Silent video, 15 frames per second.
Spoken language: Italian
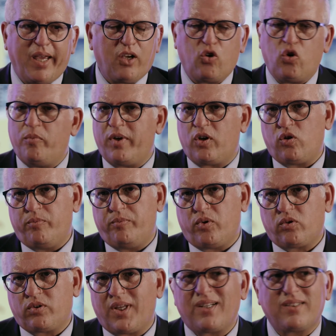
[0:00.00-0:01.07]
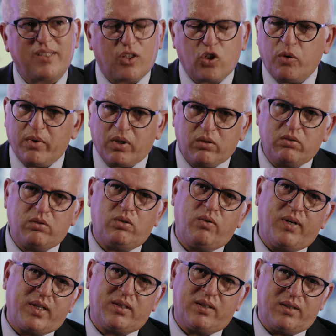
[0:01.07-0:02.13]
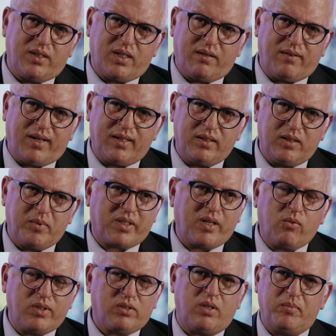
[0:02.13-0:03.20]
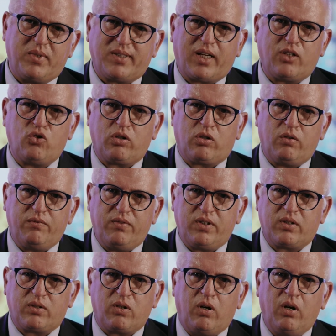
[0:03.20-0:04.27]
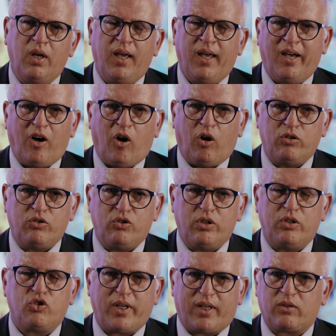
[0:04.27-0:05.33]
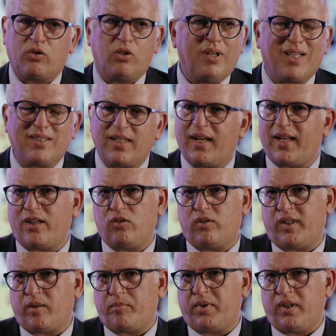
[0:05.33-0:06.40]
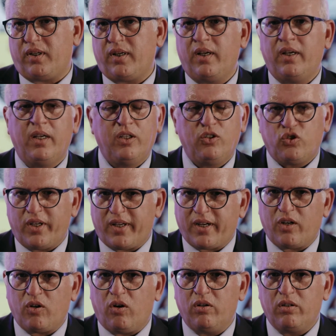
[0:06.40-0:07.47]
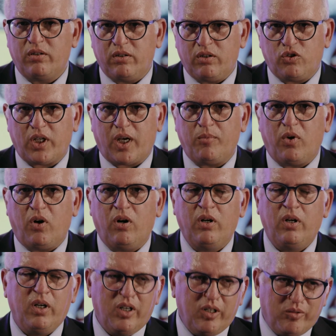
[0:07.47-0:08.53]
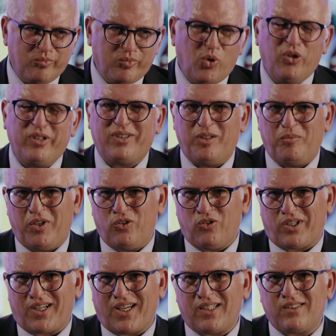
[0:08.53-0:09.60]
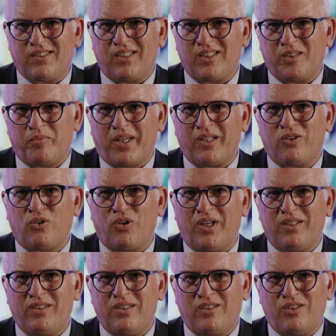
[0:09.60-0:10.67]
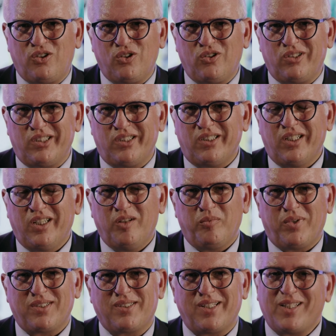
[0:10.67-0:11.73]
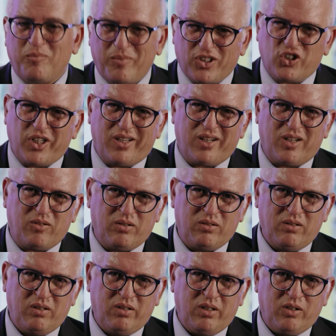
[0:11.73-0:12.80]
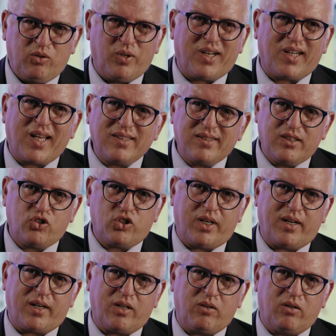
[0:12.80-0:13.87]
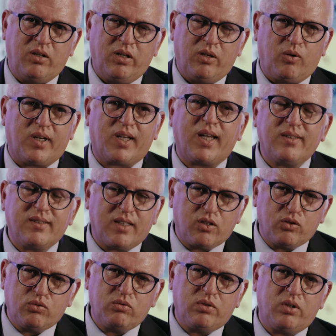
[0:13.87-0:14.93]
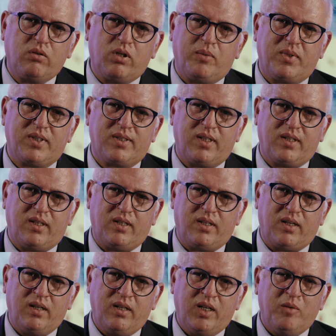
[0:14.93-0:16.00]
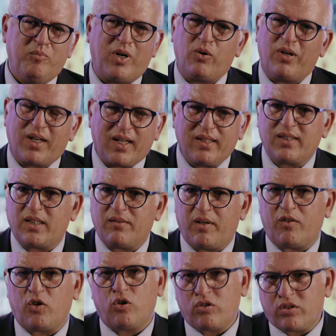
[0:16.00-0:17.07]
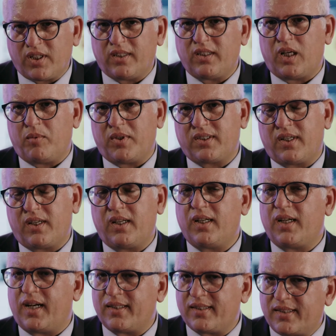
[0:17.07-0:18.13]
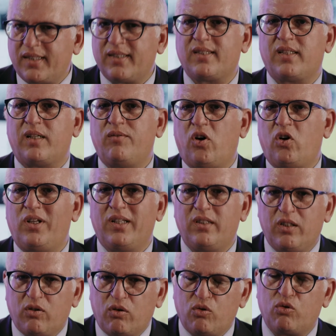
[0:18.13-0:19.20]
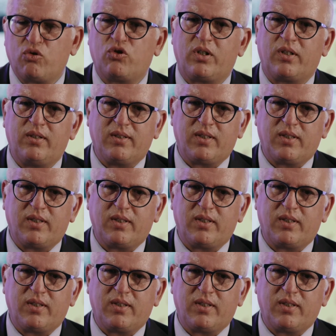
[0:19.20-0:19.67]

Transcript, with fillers: e come comportarsi e come continuare ad andare avanti. Perché questo è il messaggio che ho visto oggi. Certo, la sala non era piena. C'erano, diciamo, molti meno ragazzi rispetto alle edizioni passate, ma c'erano. Quei ragazzi c'erano. Quei ragazzi erano tutti con la mascherina, ma quei ragazzi avevano, nonostante la mascherina, la stessa voglia di conoscere,